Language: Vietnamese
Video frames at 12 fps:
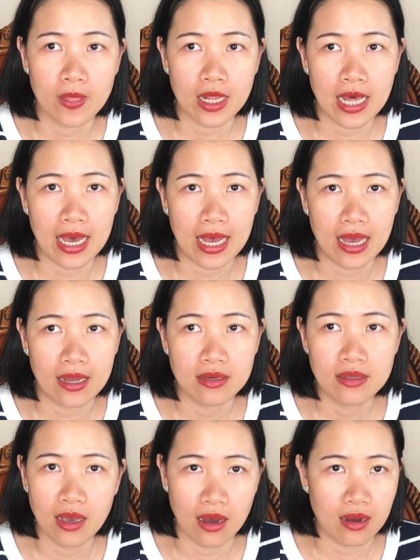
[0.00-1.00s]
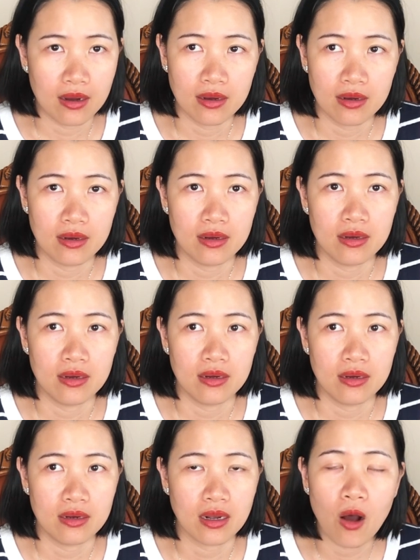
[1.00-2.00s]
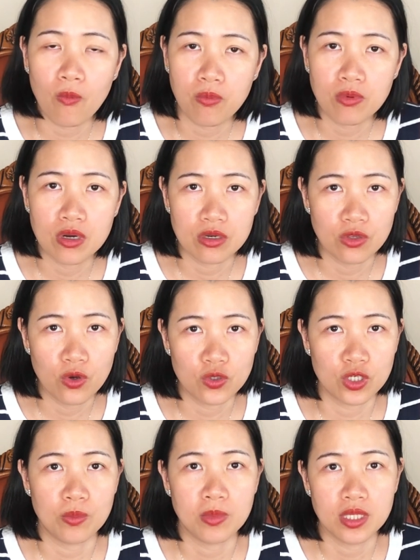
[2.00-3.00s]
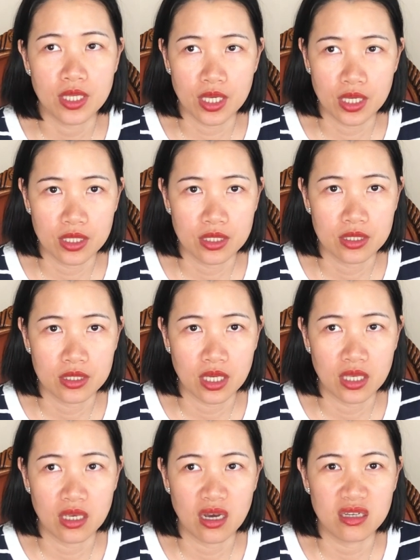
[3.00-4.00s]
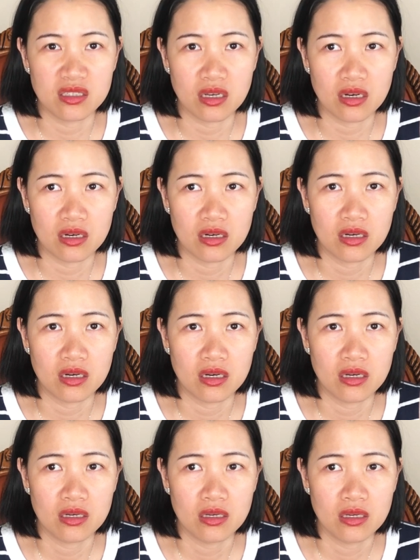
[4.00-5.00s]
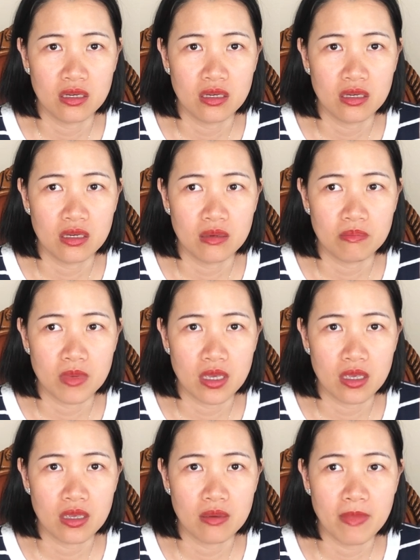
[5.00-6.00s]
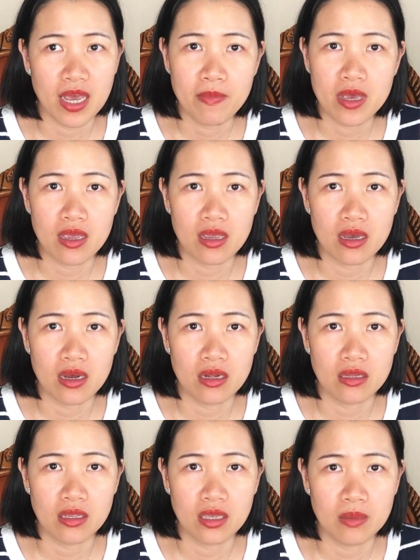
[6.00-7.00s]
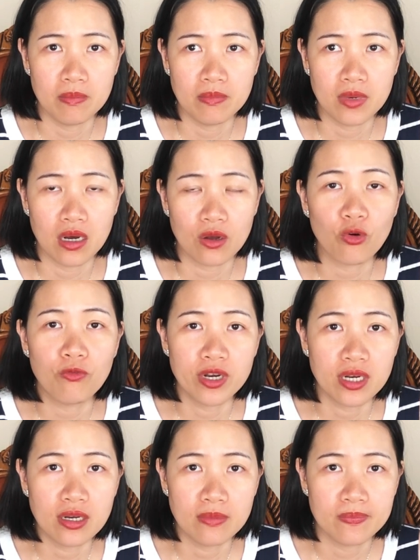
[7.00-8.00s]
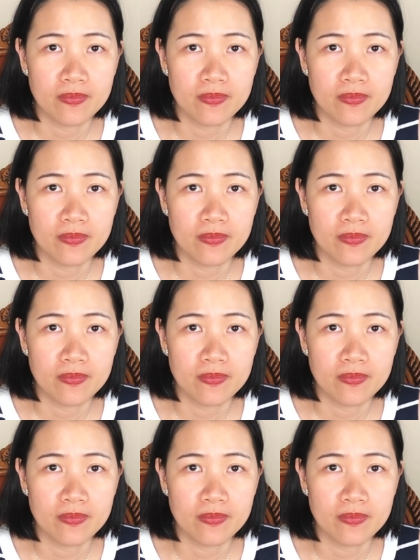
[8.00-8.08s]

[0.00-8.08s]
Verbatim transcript: là đứa nhỏ không được vô trong bệnh viện tại vì họ sợ bị bé bị ờ, nhiễm ờ, covid á